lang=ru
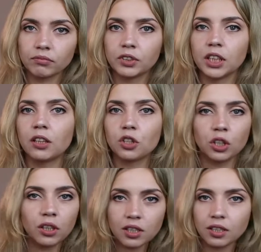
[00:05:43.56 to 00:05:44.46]
вся
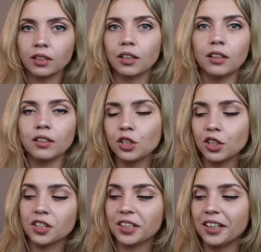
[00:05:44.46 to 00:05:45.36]
наша красота
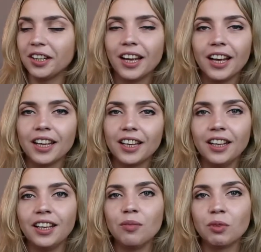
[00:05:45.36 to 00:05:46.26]
женская,
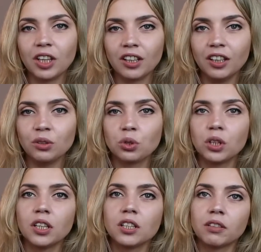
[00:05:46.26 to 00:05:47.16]
и именно она
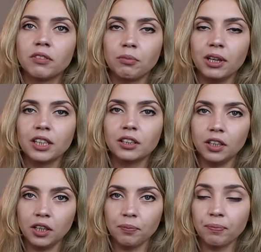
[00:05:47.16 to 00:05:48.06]
нуждается в
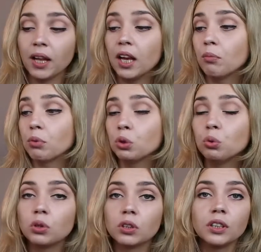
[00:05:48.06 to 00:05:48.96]
омеге-3.
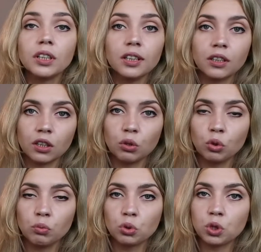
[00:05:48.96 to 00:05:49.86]
Продукт
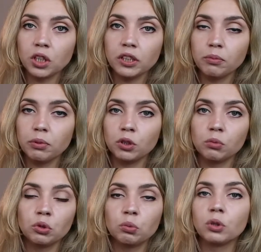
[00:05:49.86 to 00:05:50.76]
недорогой, бюджетный,
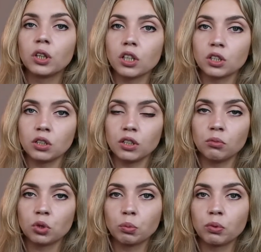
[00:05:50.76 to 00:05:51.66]
поэтому, я думаю, каждый себе
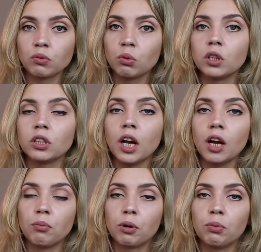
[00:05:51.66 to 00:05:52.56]
может позволить
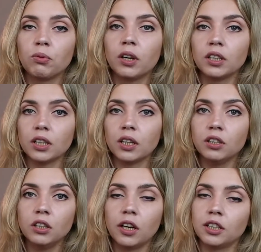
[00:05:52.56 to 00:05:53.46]
пропивать
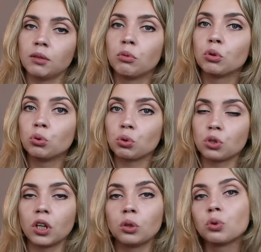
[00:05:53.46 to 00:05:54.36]
один хотя бы
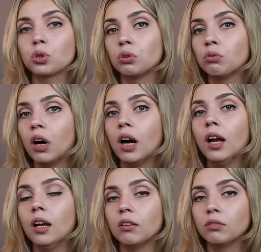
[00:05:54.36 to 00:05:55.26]
курс, а лучше два
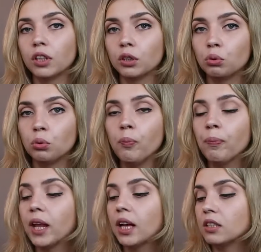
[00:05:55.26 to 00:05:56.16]
в году.
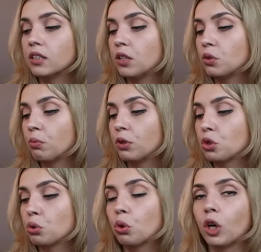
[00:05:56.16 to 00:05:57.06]
Здесь у меня
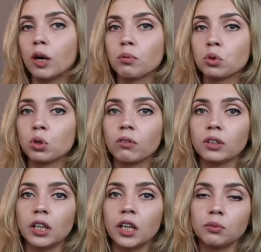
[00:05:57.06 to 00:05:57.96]
100 капсул,
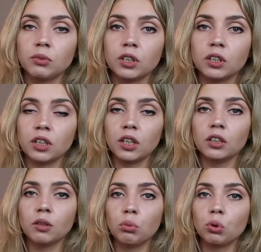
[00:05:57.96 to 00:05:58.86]
хватает мне где-то
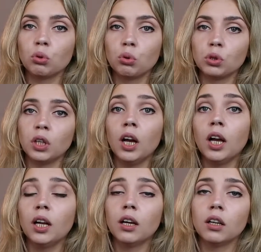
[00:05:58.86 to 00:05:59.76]
их на полгода.
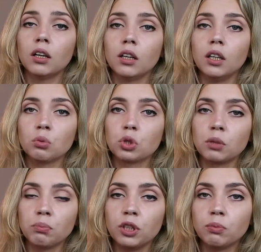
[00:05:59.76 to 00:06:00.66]
Э, их
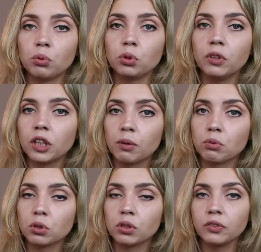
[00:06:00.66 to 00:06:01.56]
нужно пить по 2
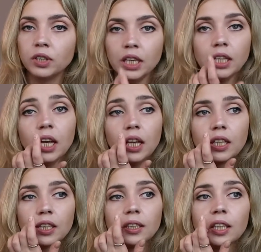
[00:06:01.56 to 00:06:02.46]
капсулы в день.
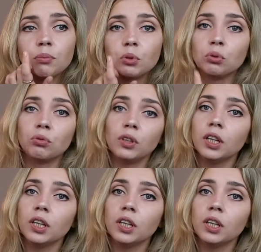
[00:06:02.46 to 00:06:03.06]
Иногда я пью 2,